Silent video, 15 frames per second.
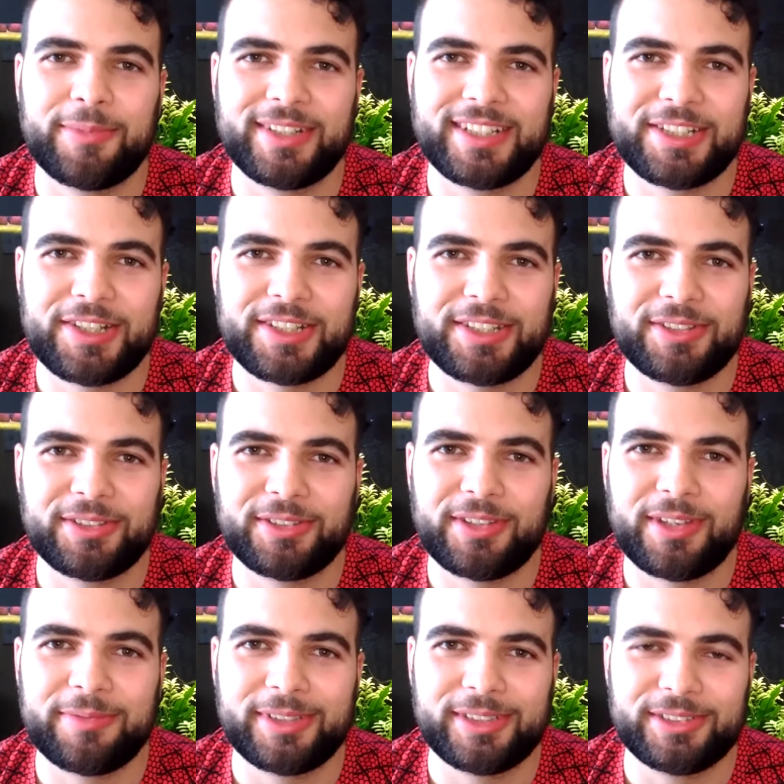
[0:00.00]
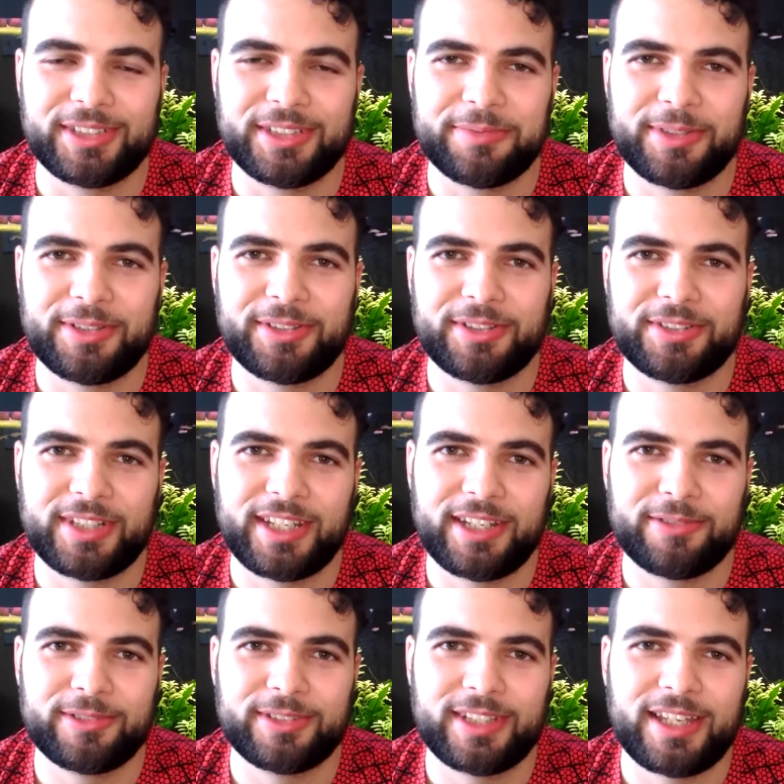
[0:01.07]
Pues eso ha sido todo amigos, espero que os
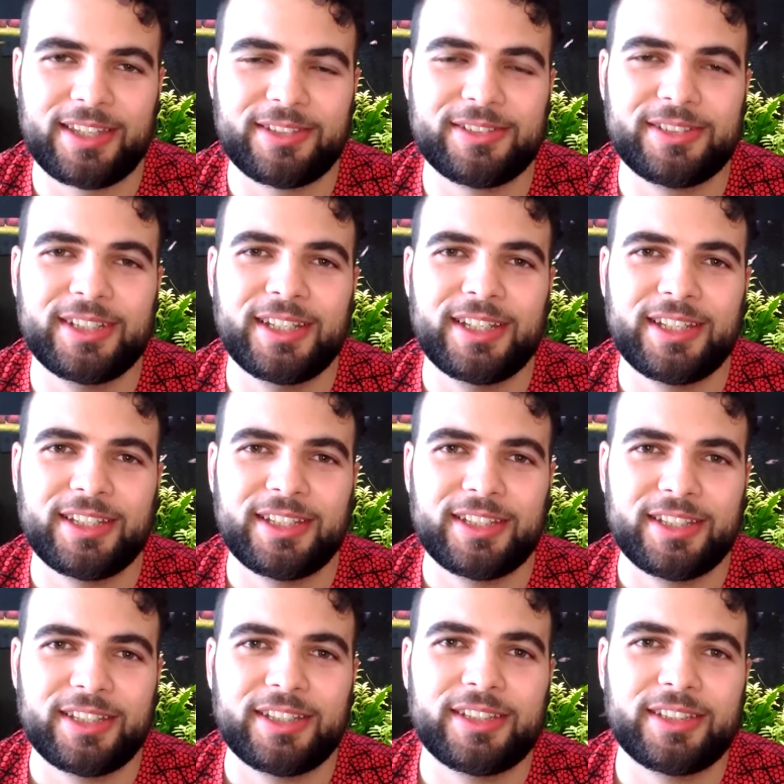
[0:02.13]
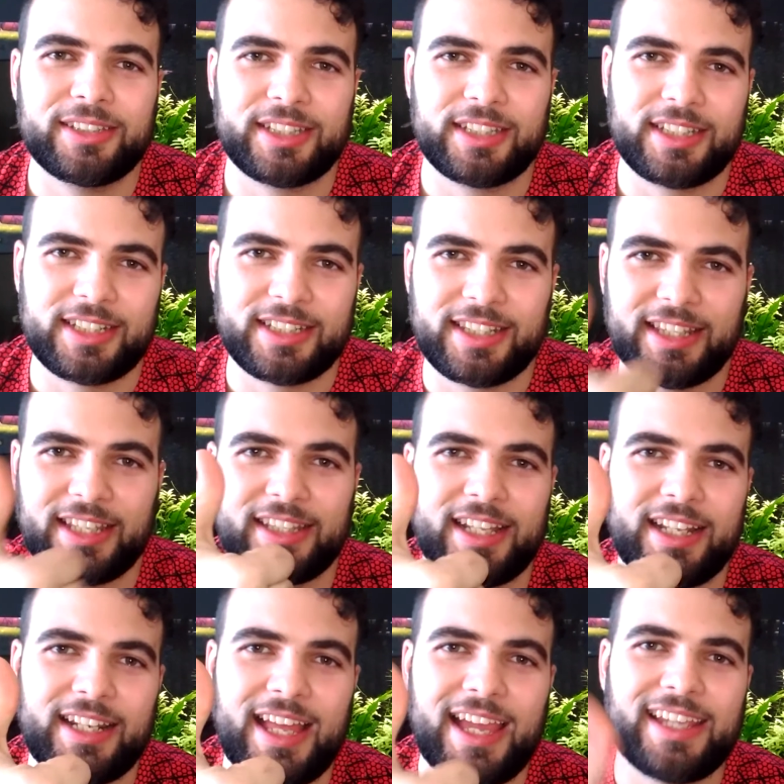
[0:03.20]
haya gustado. Si es así,
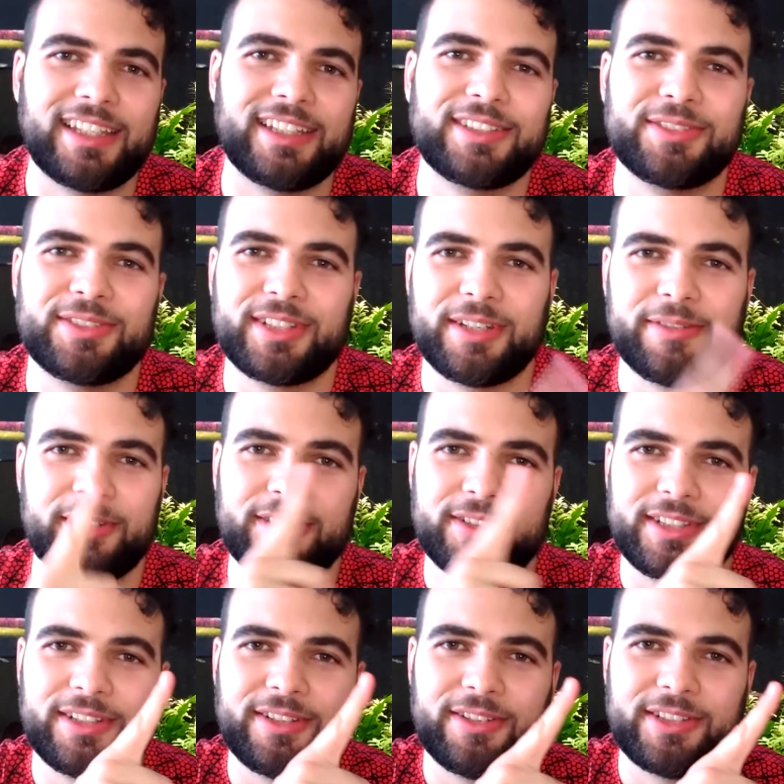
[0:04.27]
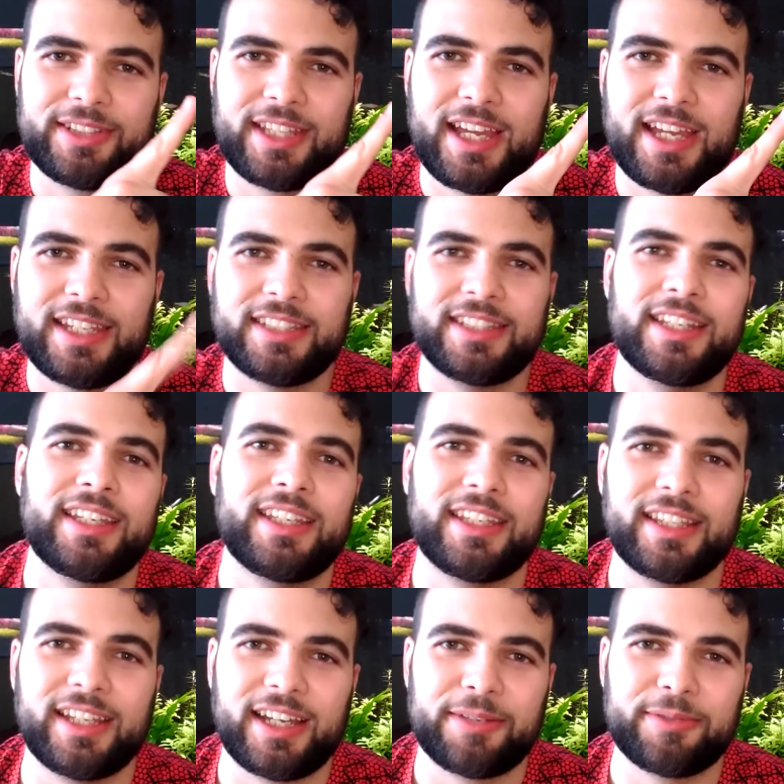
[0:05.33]
dadle al like, suscribiros si no lo estáis
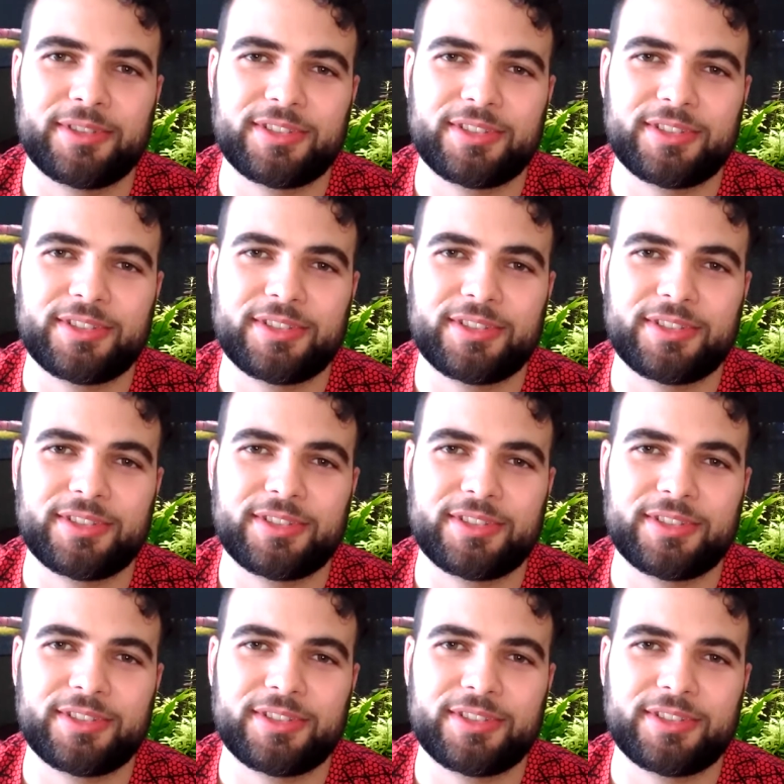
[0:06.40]
y dejar